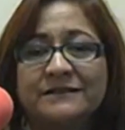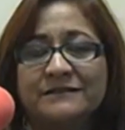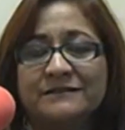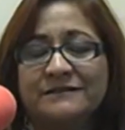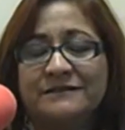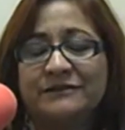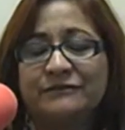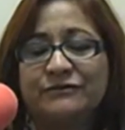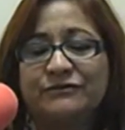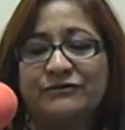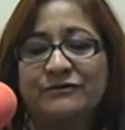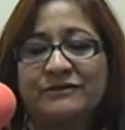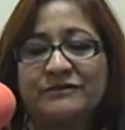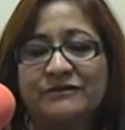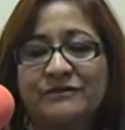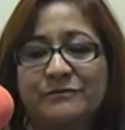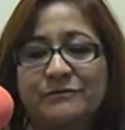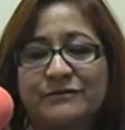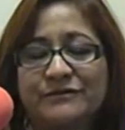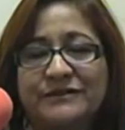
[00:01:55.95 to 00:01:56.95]
situaciones
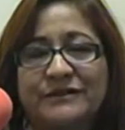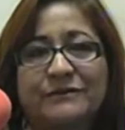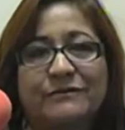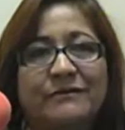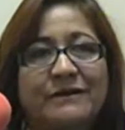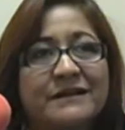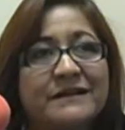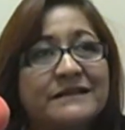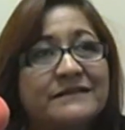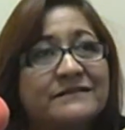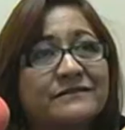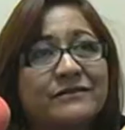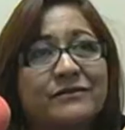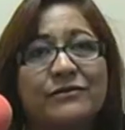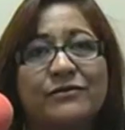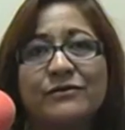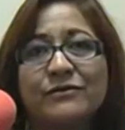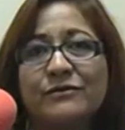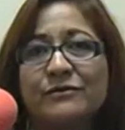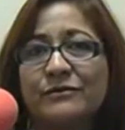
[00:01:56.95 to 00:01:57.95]
como secuestro
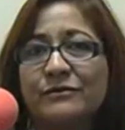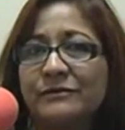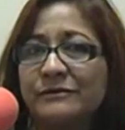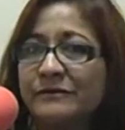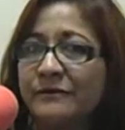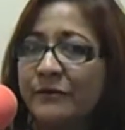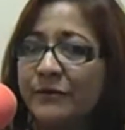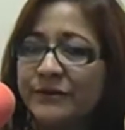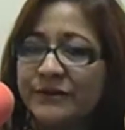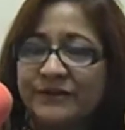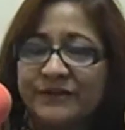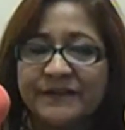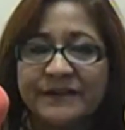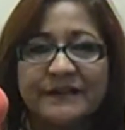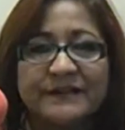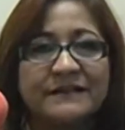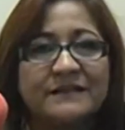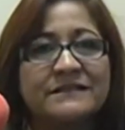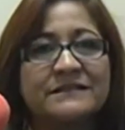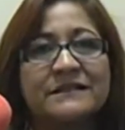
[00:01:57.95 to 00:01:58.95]
o,
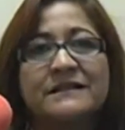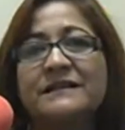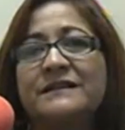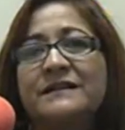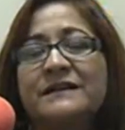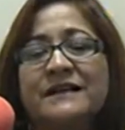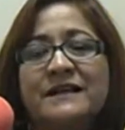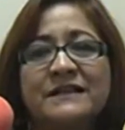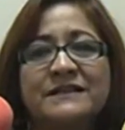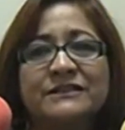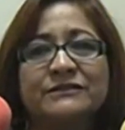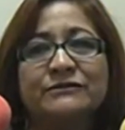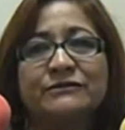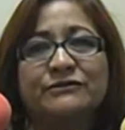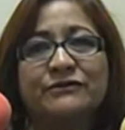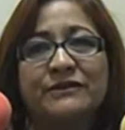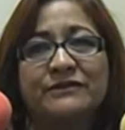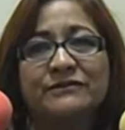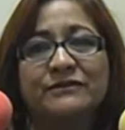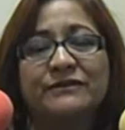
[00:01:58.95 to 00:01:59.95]
diferentes eh,
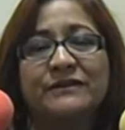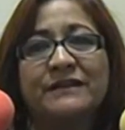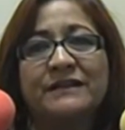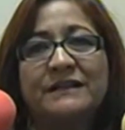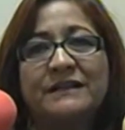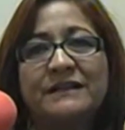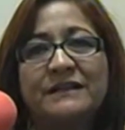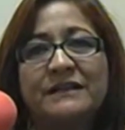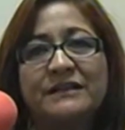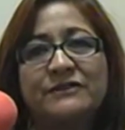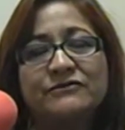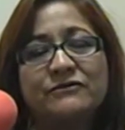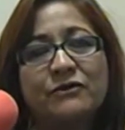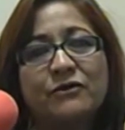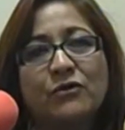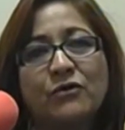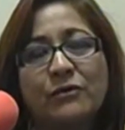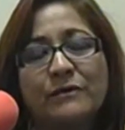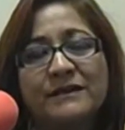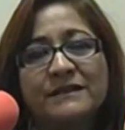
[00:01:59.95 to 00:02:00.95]
situaciones donde el niño, el
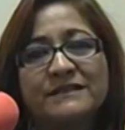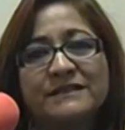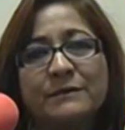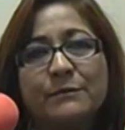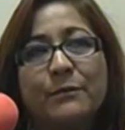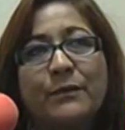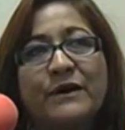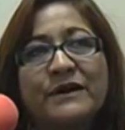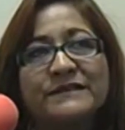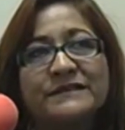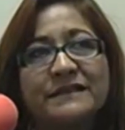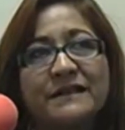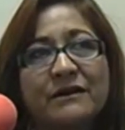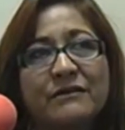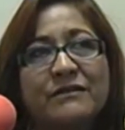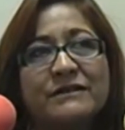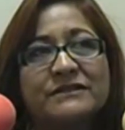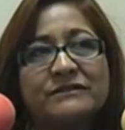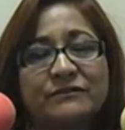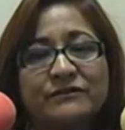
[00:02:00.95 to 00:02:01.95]
joven, este, pueda estar en
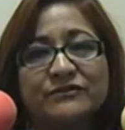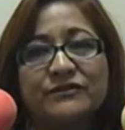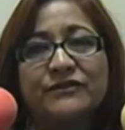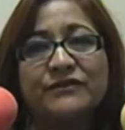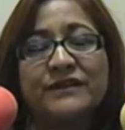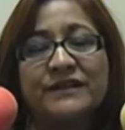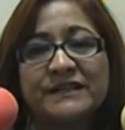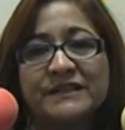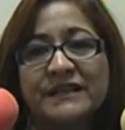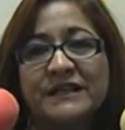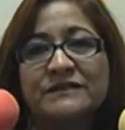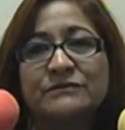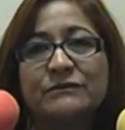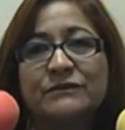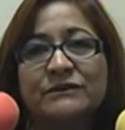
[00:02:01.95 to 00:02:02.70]
una situación de riesgo.